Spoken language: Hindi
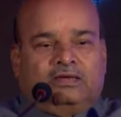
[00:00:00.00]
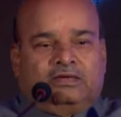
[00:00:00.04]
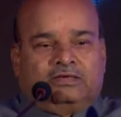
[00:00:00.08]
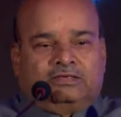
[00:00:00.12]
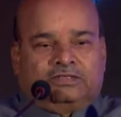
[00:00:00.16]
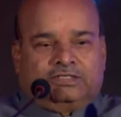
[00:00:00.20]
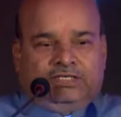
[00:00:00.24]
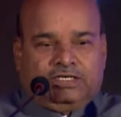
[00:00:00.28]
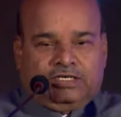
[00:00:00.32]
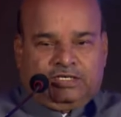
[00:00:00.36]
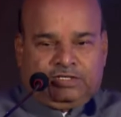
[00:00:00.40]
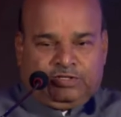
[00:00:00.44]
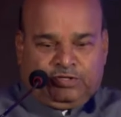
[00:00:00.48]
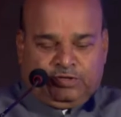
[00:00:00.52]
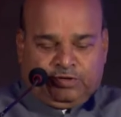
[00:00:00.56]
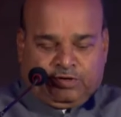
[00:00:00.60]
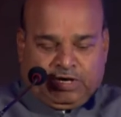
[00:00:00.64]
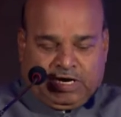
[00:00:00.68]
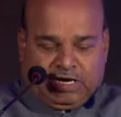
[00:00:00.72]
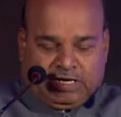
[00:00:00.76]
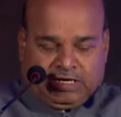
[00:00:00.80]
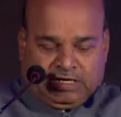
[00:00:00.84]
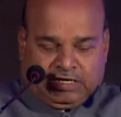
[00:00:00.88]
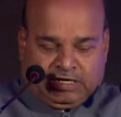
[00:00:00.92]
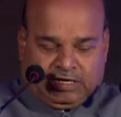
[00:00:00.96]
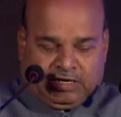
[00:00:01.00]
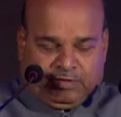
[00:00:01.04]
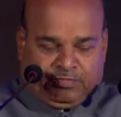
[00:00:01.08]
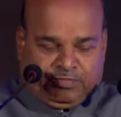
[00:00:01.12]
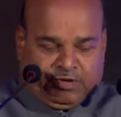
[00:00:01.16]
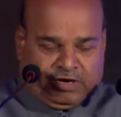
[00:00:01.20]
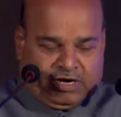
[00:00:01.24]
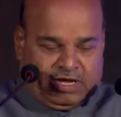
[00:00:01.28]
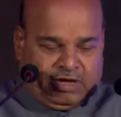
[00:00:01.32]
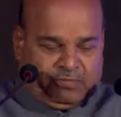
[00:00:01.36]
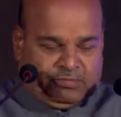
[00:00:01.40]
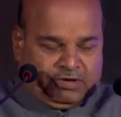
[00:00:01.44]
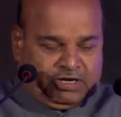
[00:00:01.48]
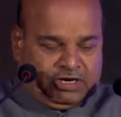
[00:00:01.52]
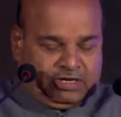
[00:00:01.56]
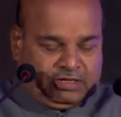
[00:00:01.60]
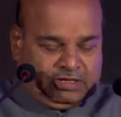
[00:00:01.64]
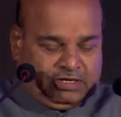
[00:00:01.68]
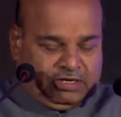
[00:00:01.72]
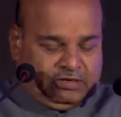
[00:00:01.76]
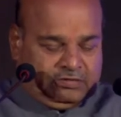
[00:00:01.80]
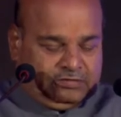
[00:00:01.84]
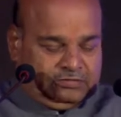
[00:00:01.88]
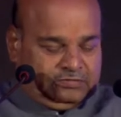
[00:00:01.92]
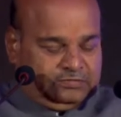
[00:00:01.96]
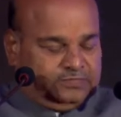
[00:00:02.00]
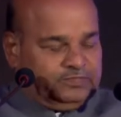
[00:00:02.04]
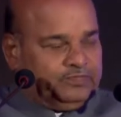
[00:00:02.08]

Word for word: शीश झुका करके प्रणाम करता हूं